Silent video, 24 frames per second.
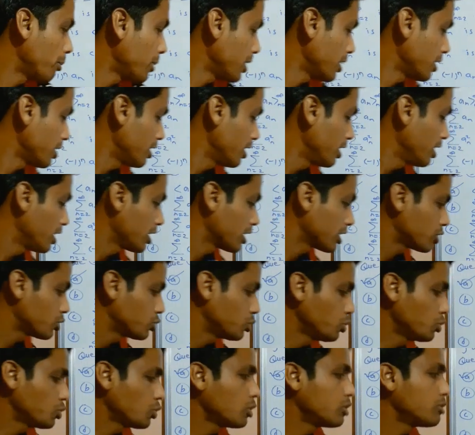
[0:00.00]
हमें
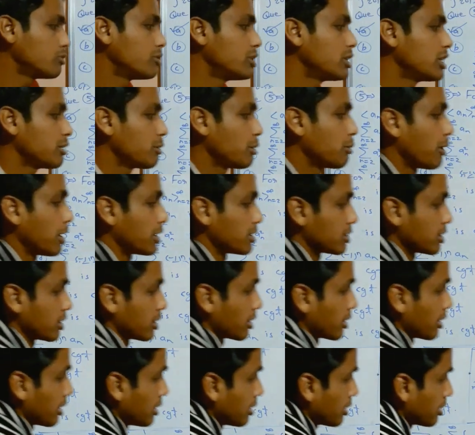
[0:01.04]
टू टू इन्फिनिटी में बात कर
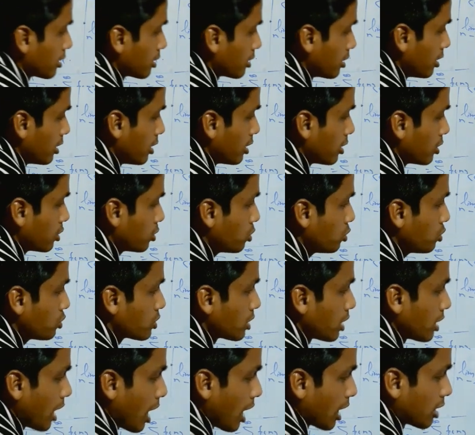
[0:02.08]
रहे हैं इधर टू
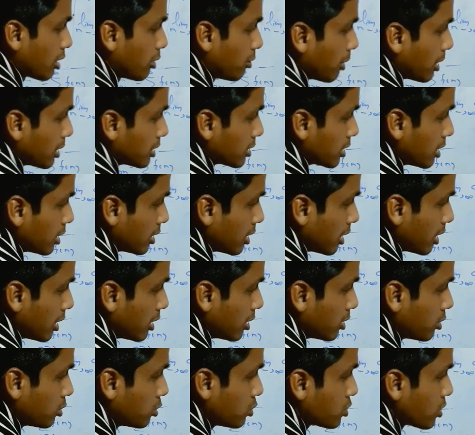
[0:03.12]
से आगे बात करना
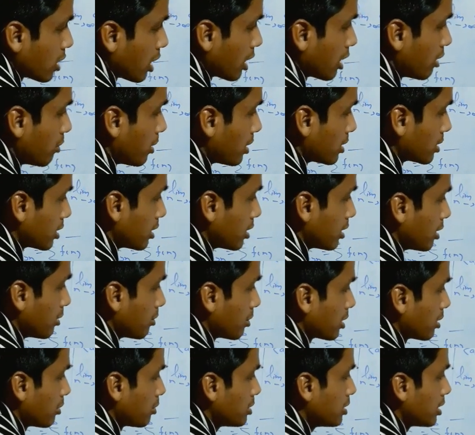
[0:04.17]
है टू से आगे बात करना है
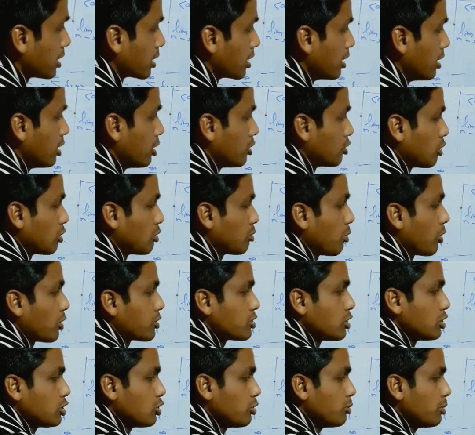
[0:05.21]
मतलब इधर तो, तो
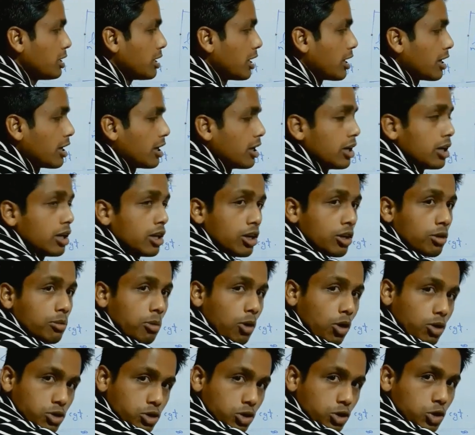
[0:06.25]
पॉजिटिव भी है
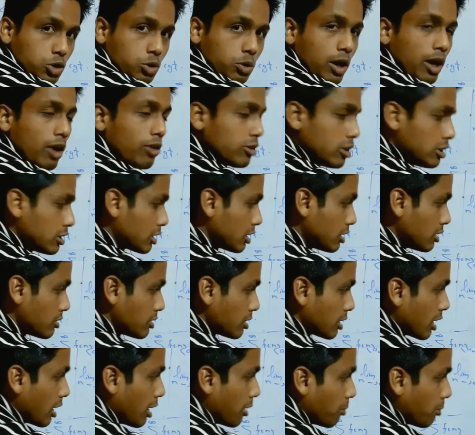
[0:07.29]
पॉजिटिव है और
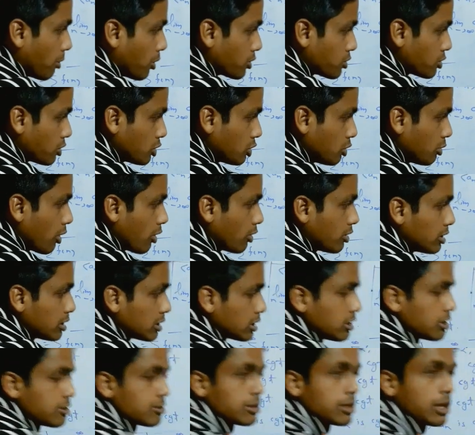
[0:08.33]
इंक्रीजिंग है पॉजिटिव है और
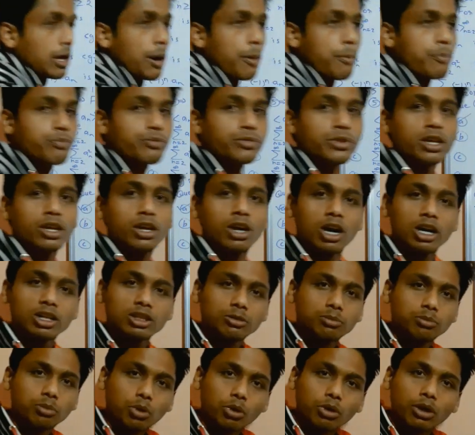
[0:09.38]
इंक्रीजिंग है है ना
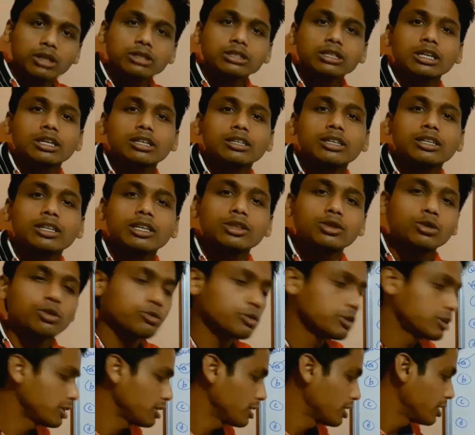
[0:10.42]
प्रोडक्ट कर देंगे तो
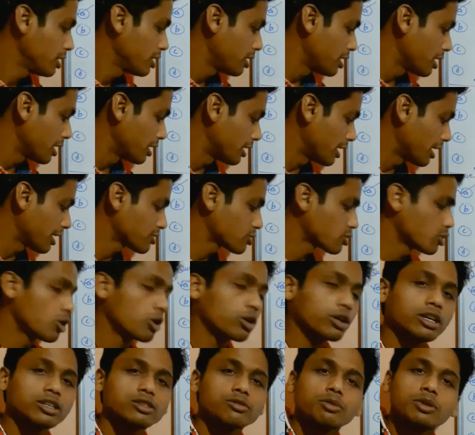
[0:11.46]
फिर यानी एक्स
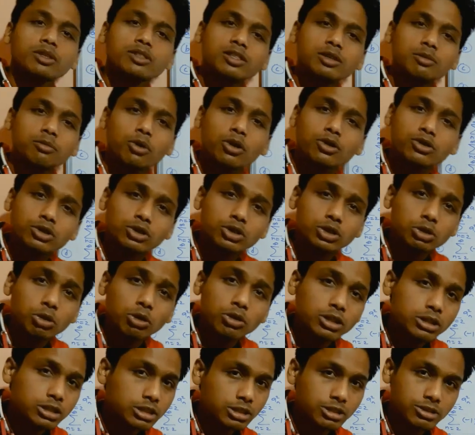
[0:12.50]
लॉग एक्स फिर से पॉजिटिव
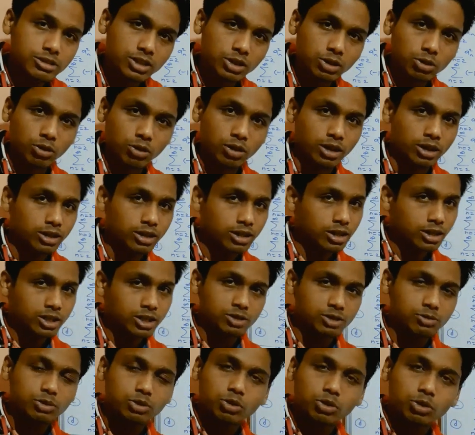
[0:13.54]
और इंक्रीजिंग होगा
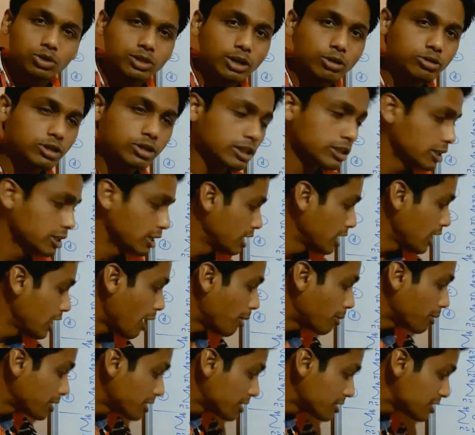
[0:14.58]
इसमें तो कोई डाउट नहीं है
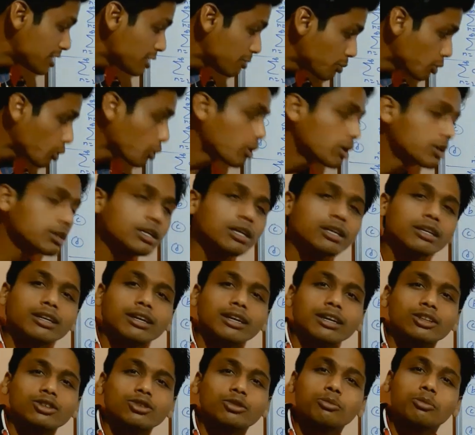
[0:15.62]
अब प्रोकल कर
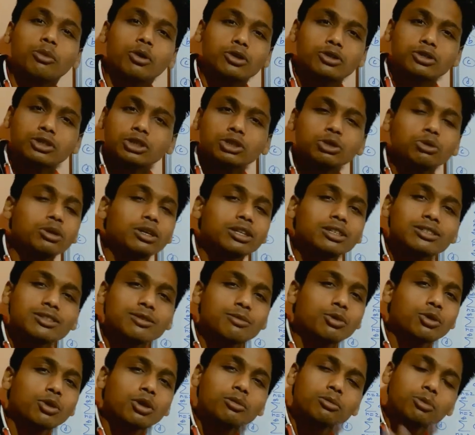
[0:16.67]
रहे हैं तो पॉजिटिव का
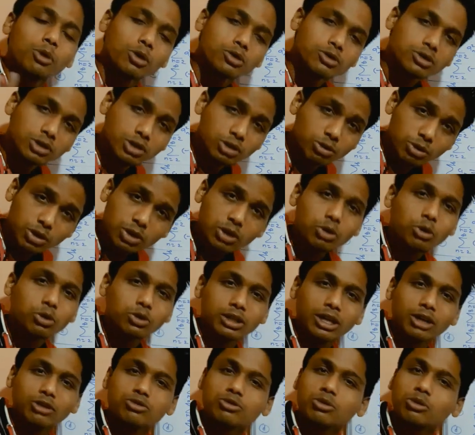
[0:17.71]
प्रोकल पॉजिटिव ही
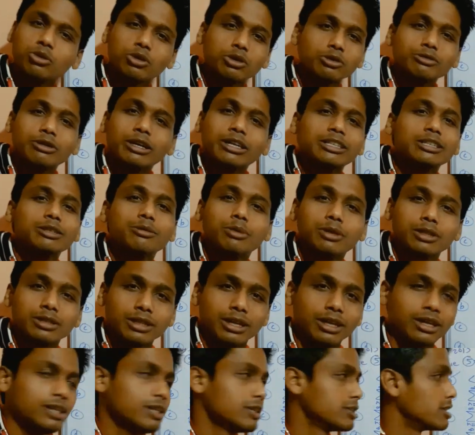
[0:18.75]
होता है उसमें कोई इफेक्ट नहीं
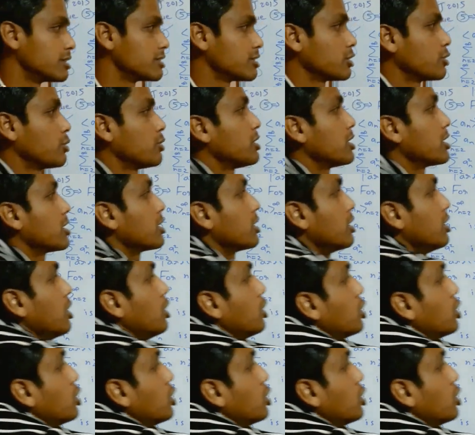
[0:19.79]
पड़ता जैसे कोई अगर